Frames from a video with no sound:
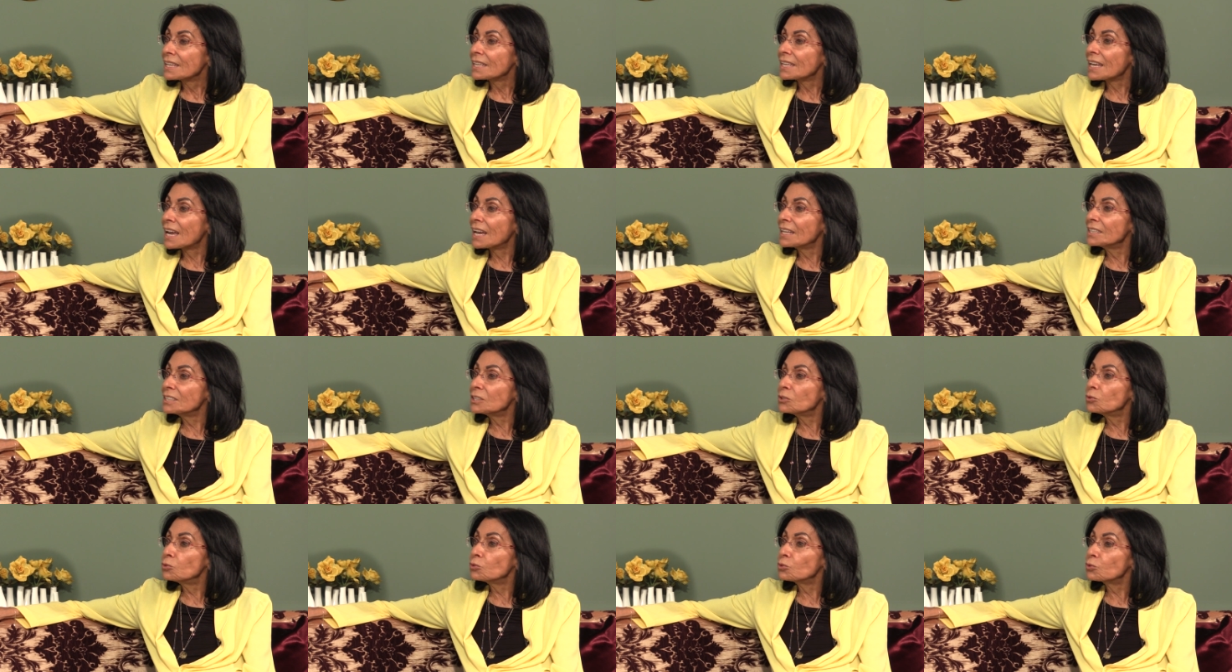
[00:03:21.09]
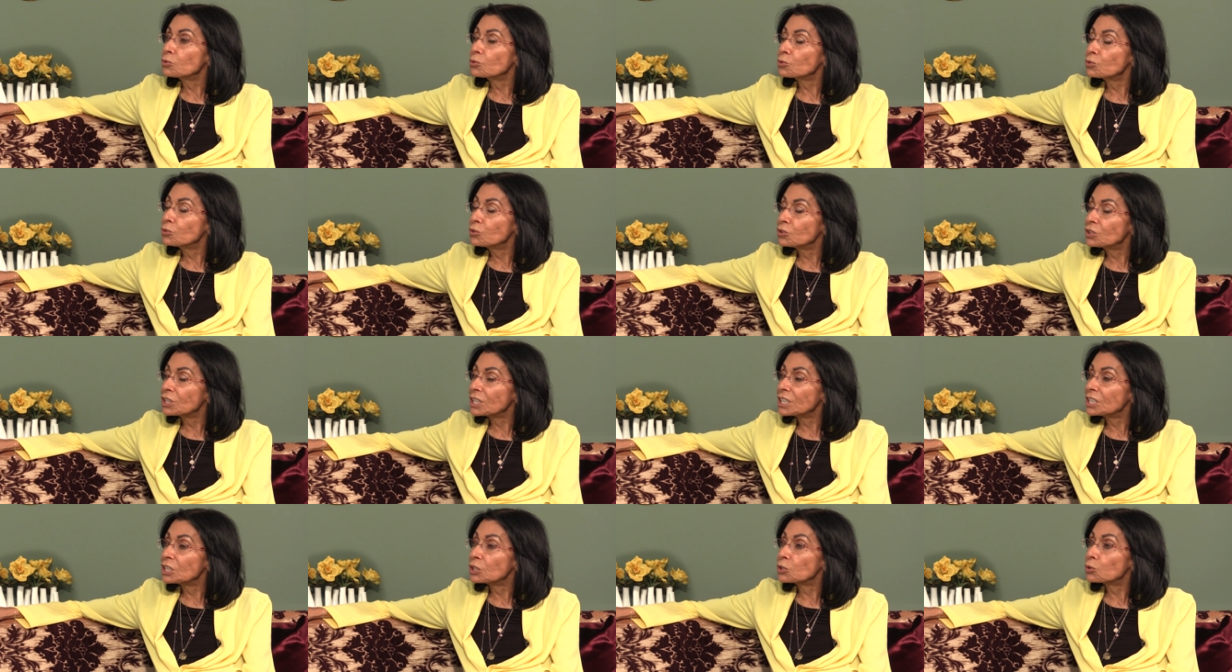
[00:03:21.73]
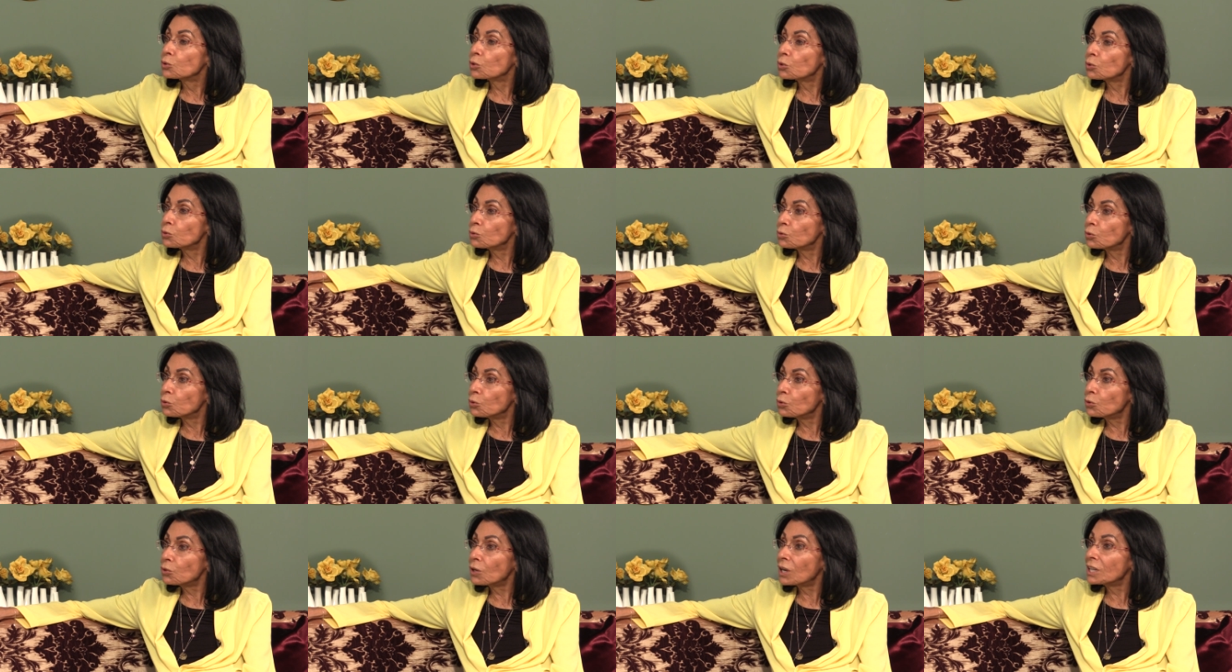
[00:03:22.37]
Kendi düşüncenin
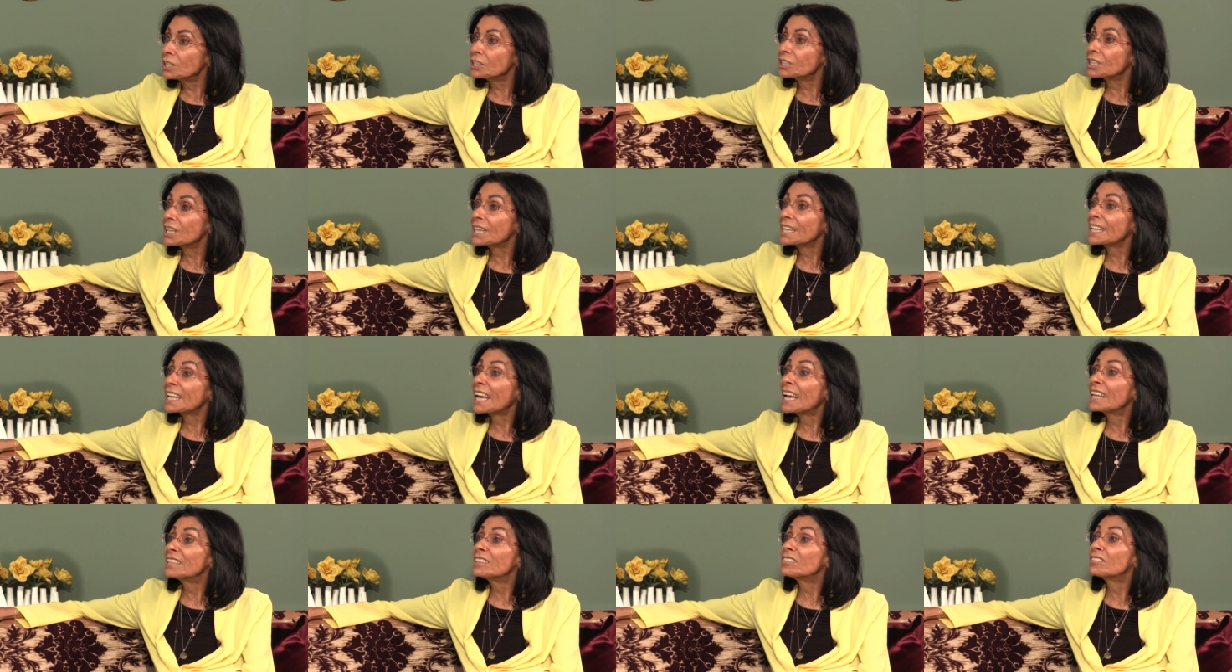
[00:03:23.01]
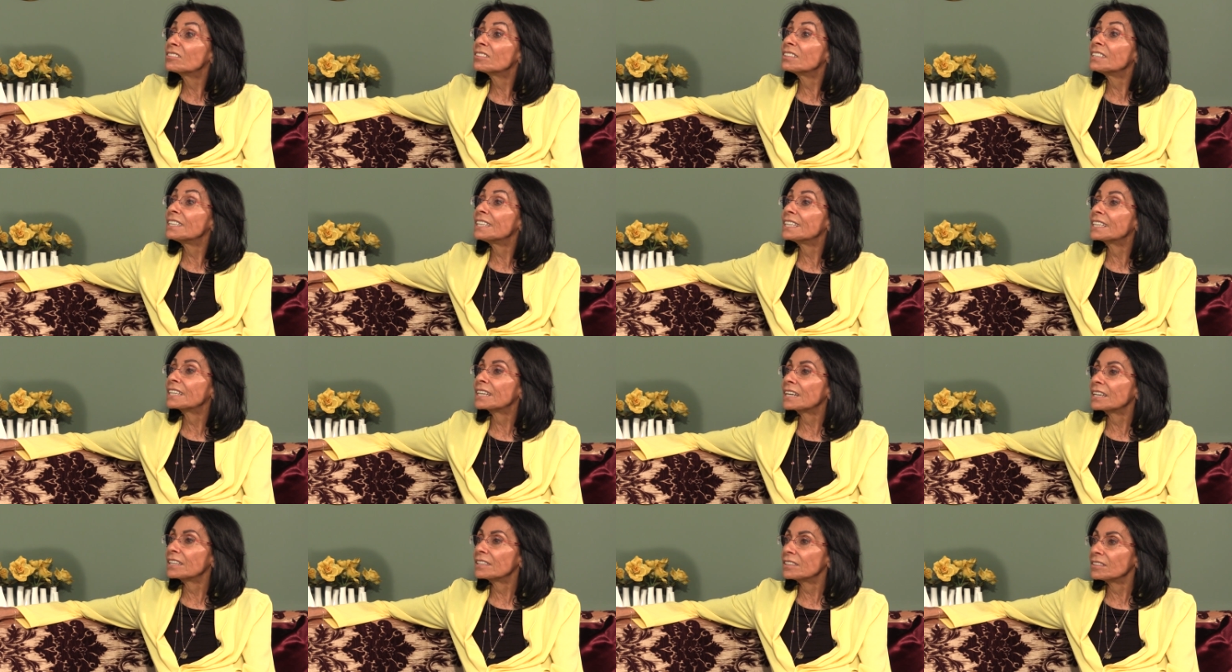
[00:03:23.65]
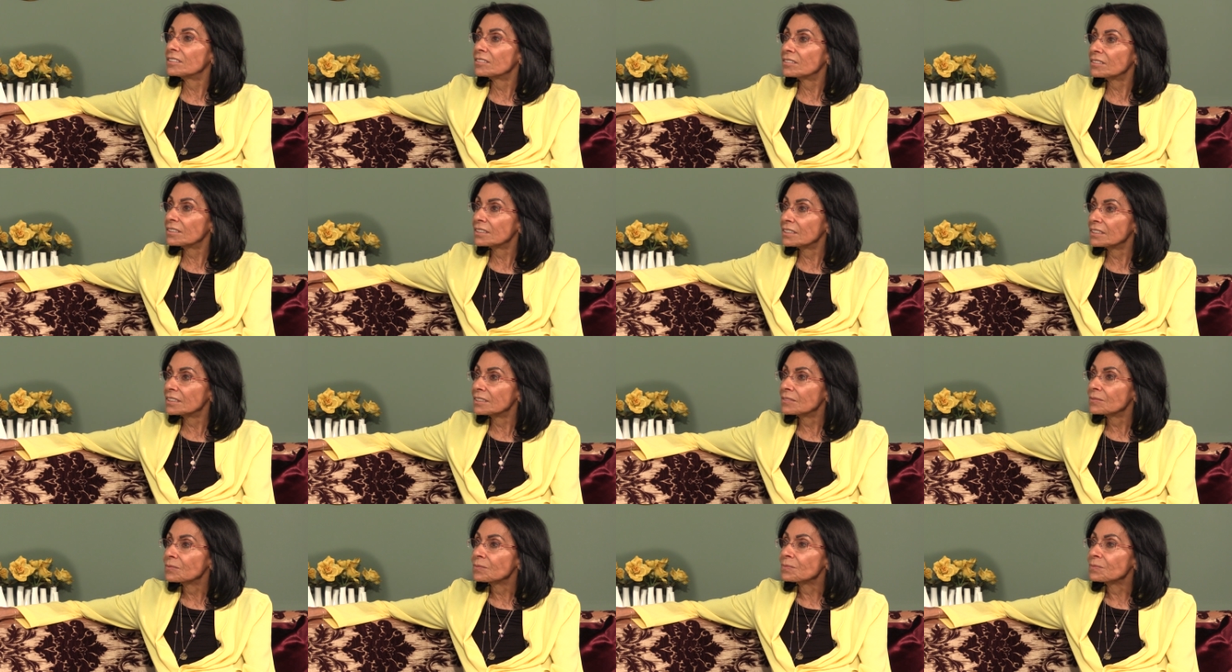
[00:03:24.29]
kötülüğü ancak kendisini yıkar insan.